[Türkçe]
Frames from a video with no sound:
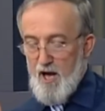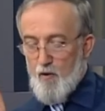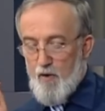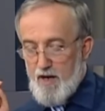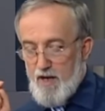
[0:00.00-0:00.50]

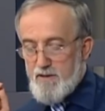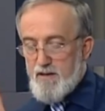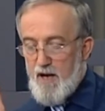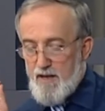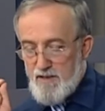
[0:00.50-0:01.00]

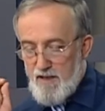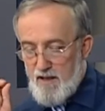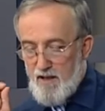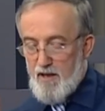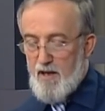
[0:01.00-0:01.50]
Vakat
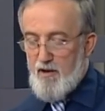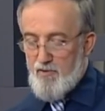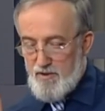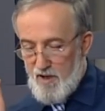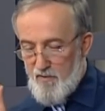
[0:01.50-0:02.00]

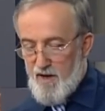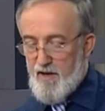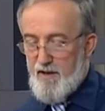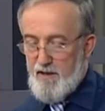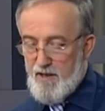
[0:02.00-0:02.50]
enzelallahu
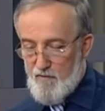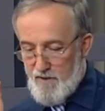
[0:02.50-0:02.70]
tebareke